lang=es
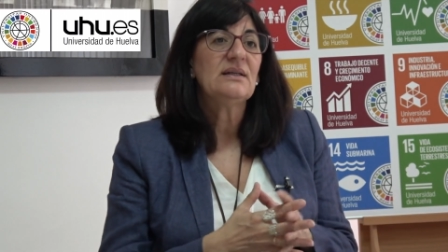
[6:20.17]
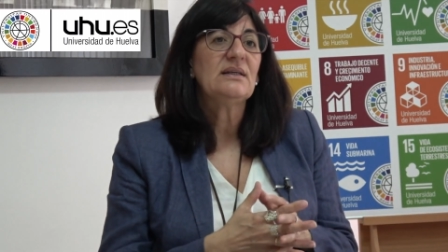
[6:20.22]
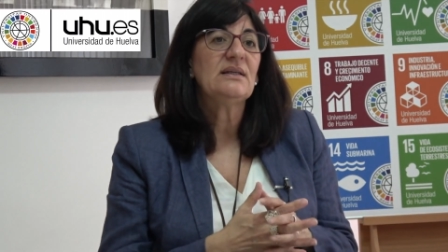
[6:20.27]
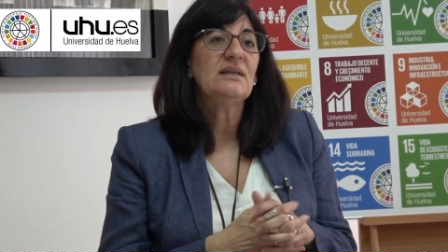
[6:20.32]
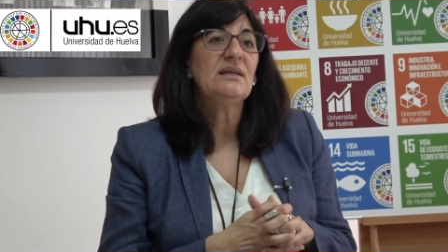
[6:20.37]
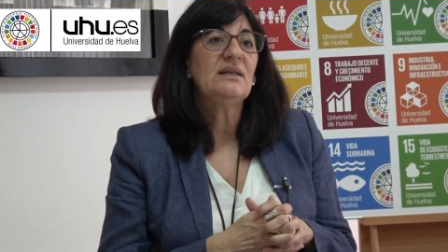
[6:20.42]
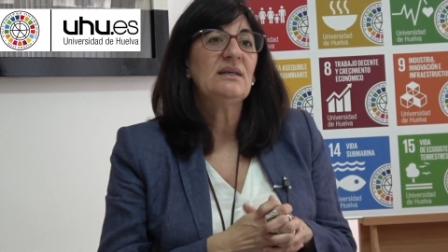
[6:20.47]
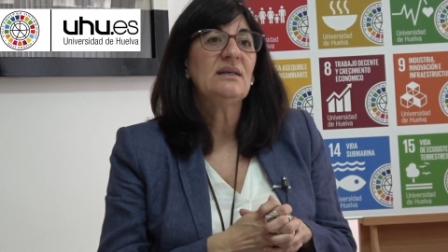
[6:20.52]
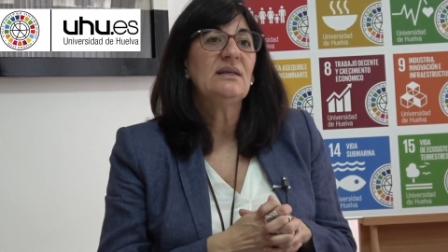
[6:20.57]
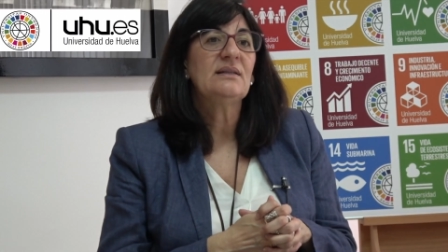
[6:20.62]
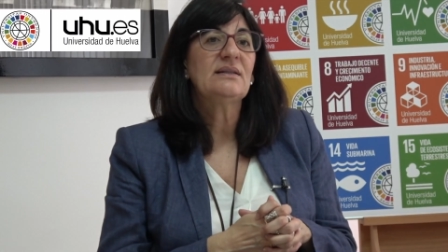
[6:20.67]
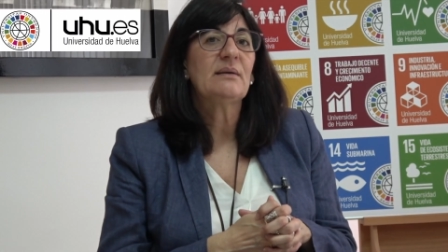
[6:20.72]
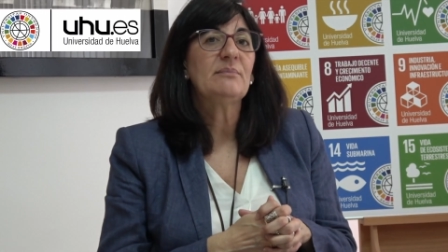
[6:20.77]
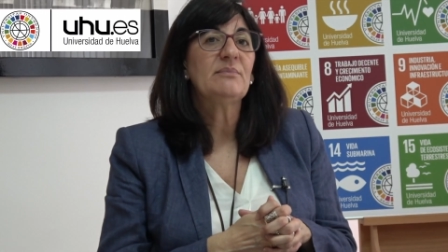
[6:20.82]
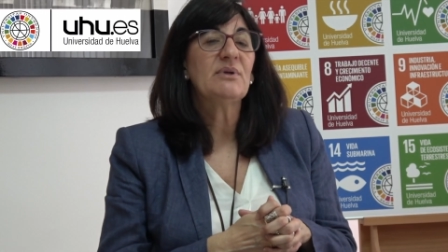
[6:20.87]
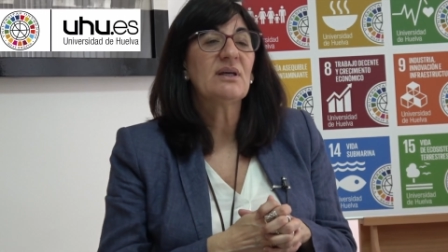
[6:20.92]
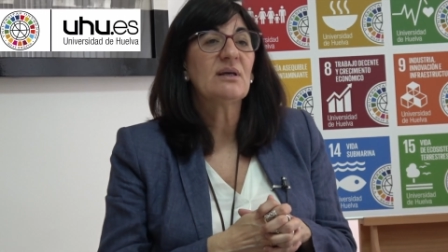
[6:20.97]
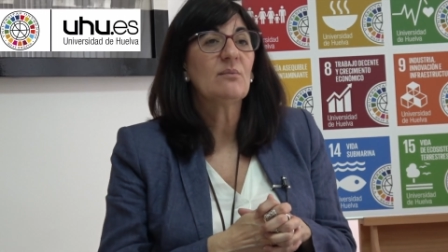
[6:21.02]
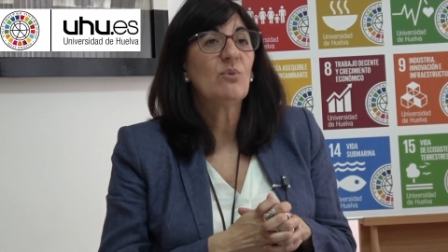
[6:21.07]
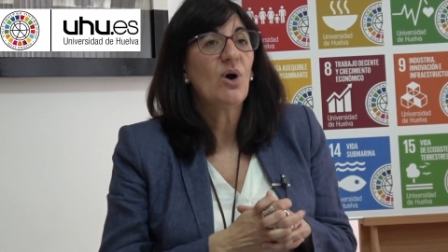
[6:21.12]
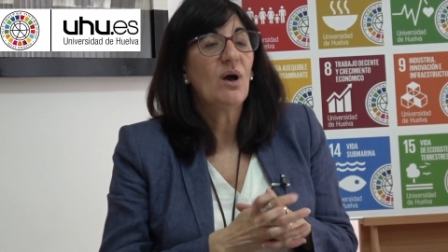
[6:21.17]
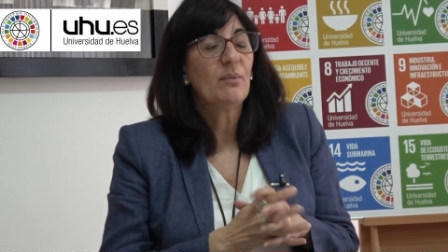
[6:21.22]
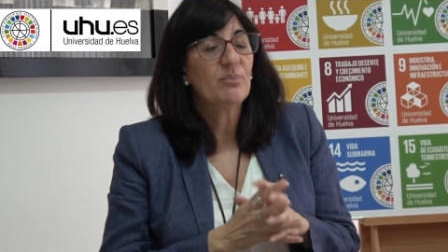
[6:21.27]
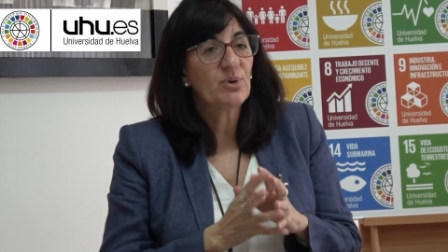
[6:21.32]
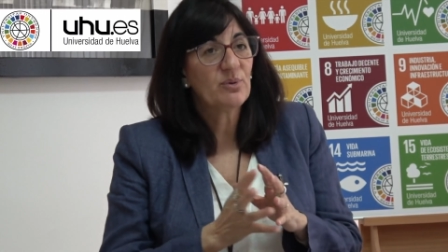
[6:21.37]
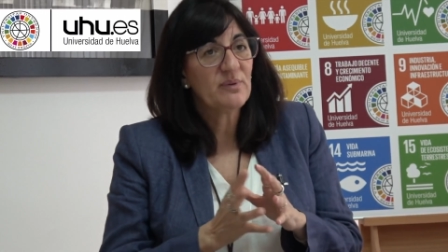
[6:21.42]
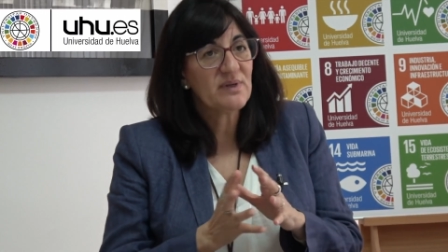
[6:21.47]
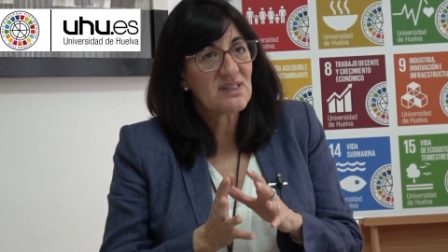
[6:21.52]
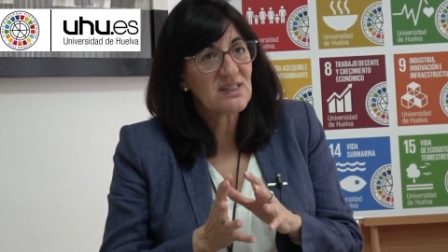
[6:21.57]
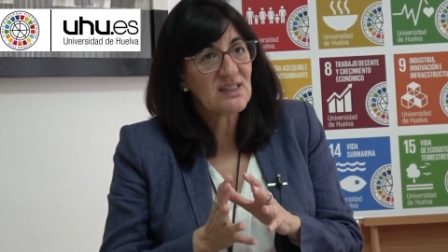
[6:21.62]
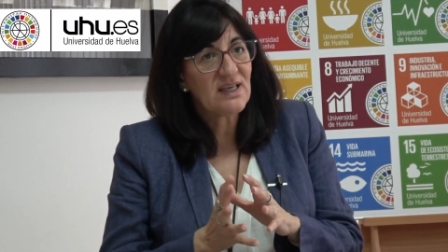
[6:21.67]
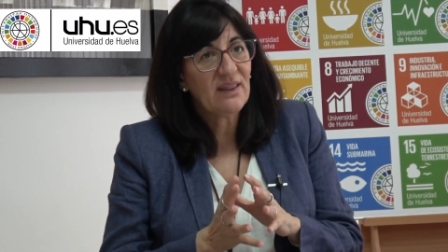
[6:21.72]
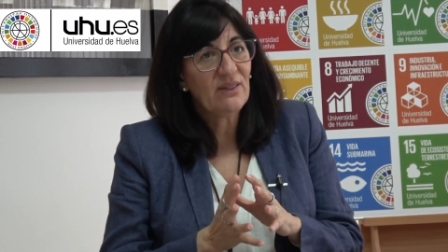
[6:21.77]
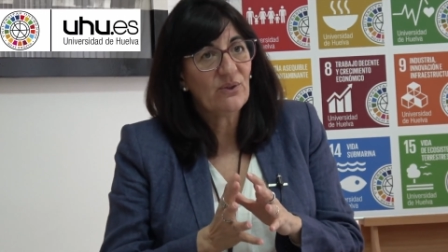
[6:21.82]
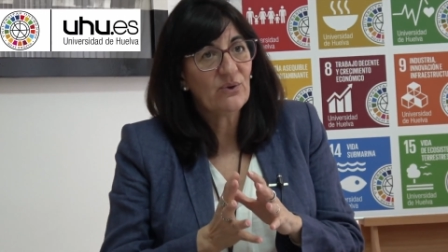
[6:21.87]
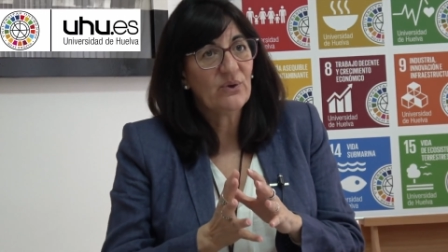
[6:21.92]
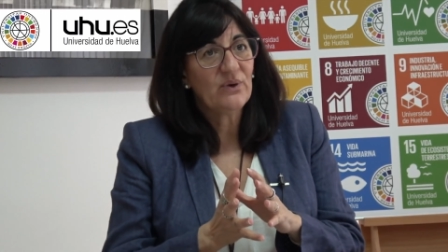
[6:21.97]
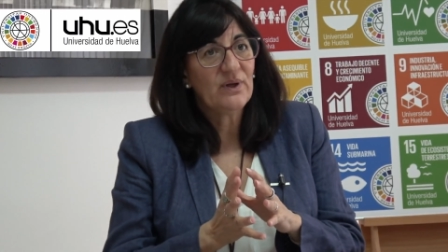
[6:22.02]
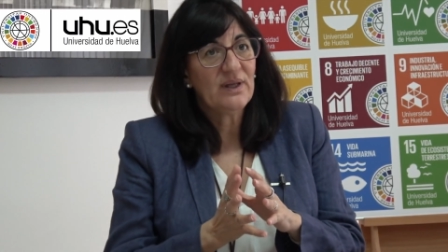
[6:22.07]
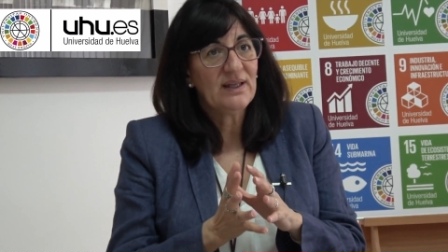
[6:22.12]
y también hemos
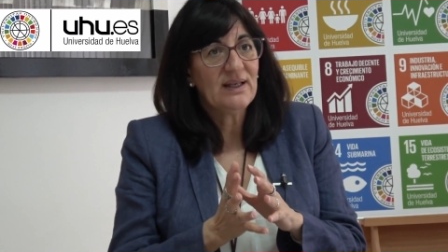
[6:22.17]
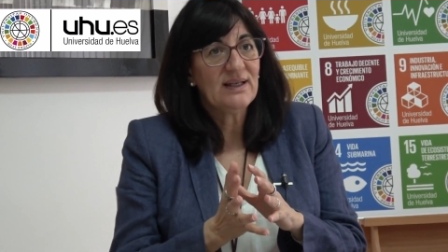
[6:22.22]
aprovechado